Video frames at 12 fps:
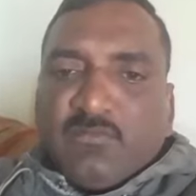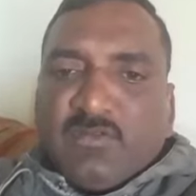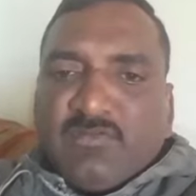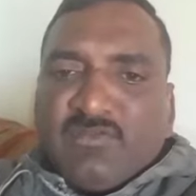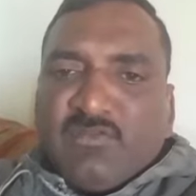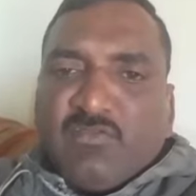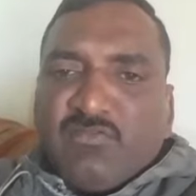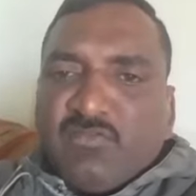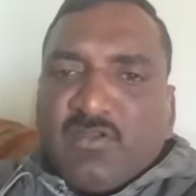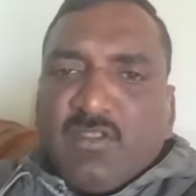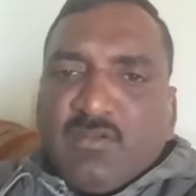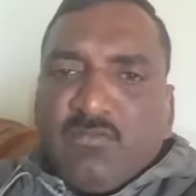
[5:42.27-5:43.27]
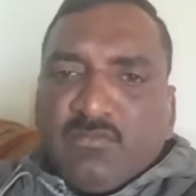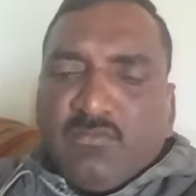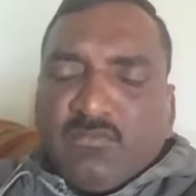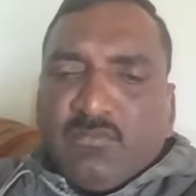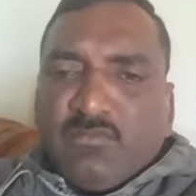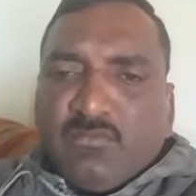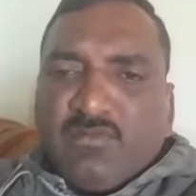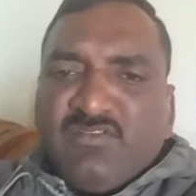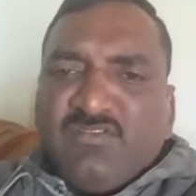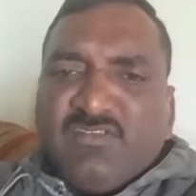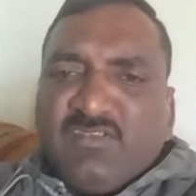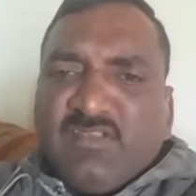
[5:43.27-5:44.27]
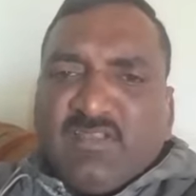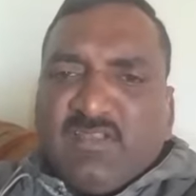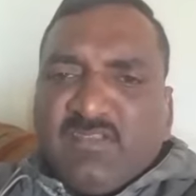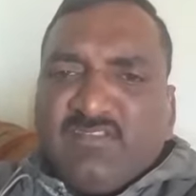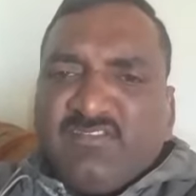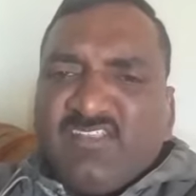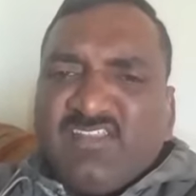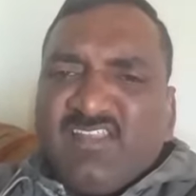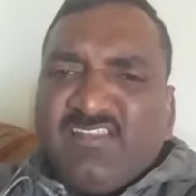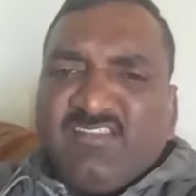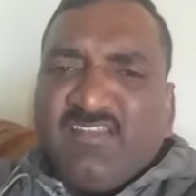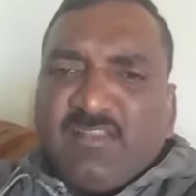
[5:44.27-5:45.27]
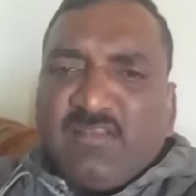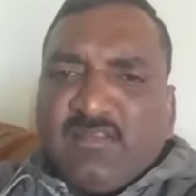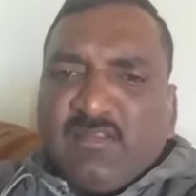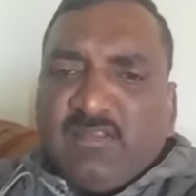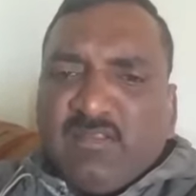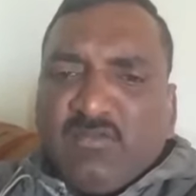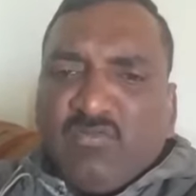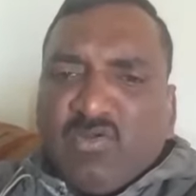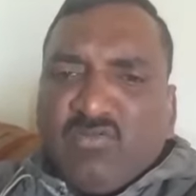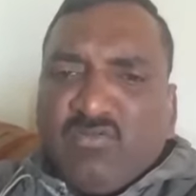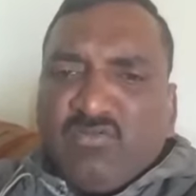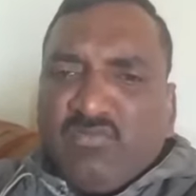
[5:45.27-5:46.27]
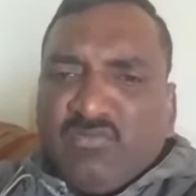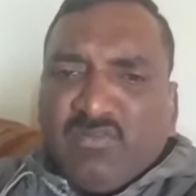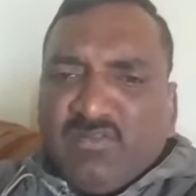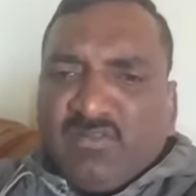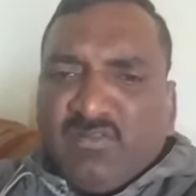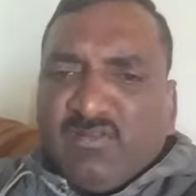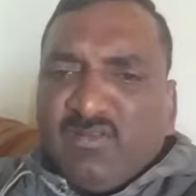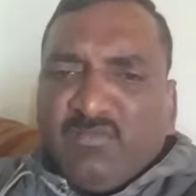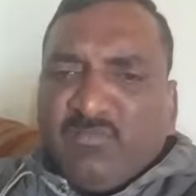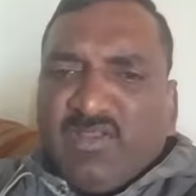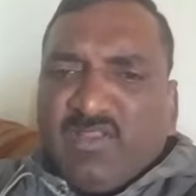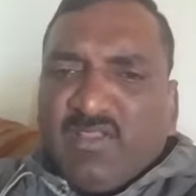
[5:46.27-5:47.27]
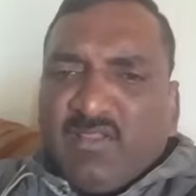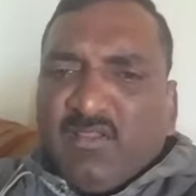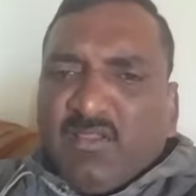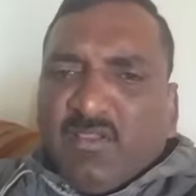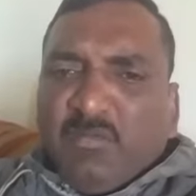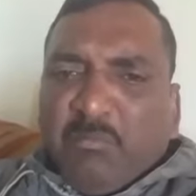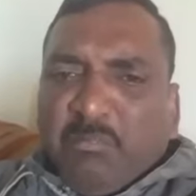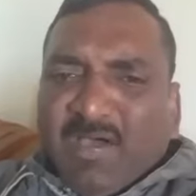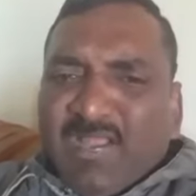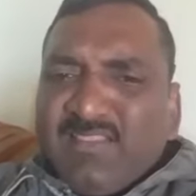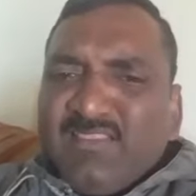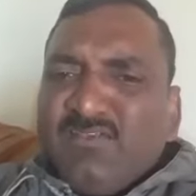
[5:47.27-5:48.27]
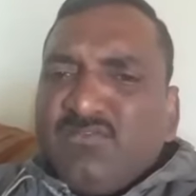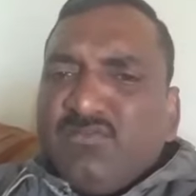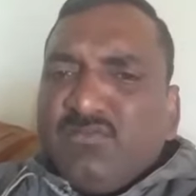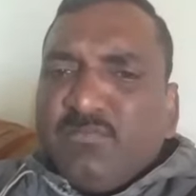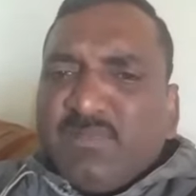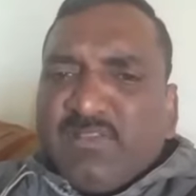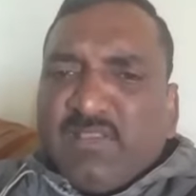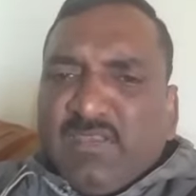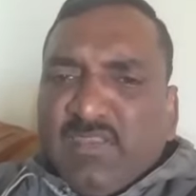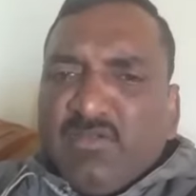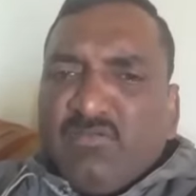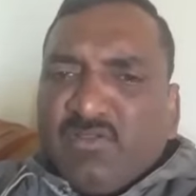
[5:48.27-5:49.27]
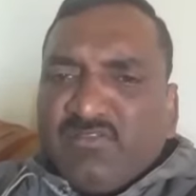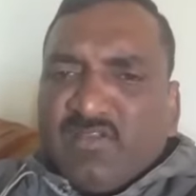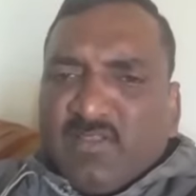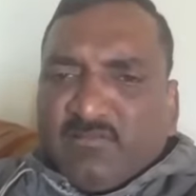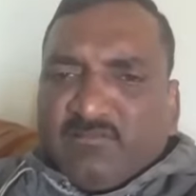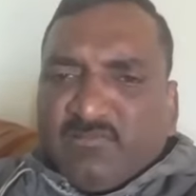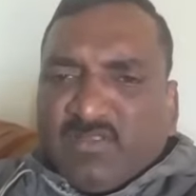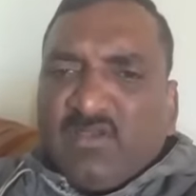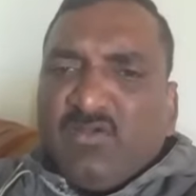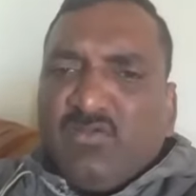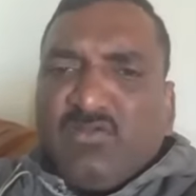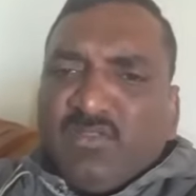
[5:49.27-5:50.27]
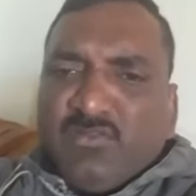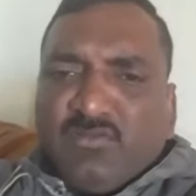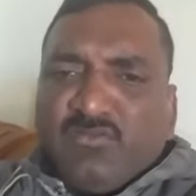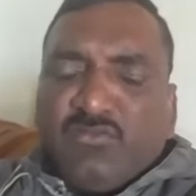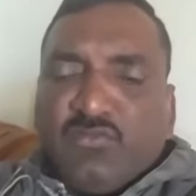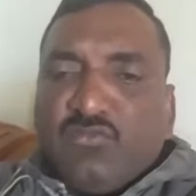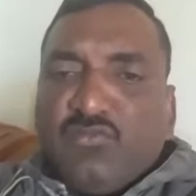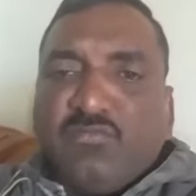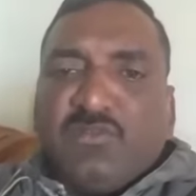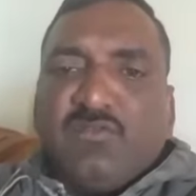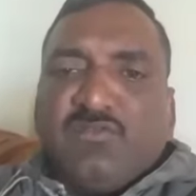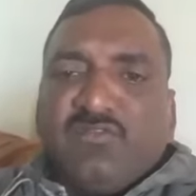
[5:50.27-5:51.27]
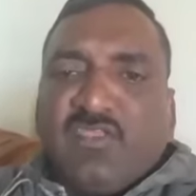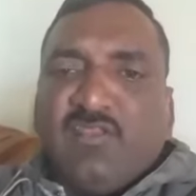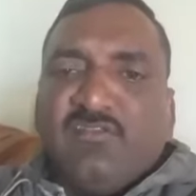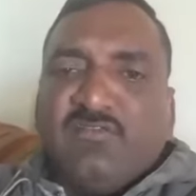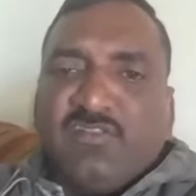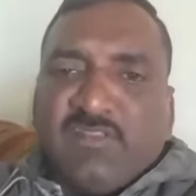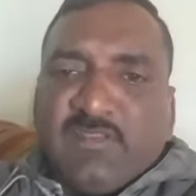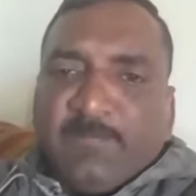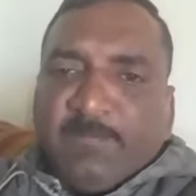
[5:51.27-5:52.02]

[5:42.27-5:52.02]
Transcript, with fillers: ఇరవై సంవత్సరాలు నుంచి ఇలాంటి చిల్లర చిల్లర ఈ గొడవలు మన భారతదేశంలో పెద్దగా లేవు అసలు ఎక్కడో ఏదో చెదురు మధురు సహజం అది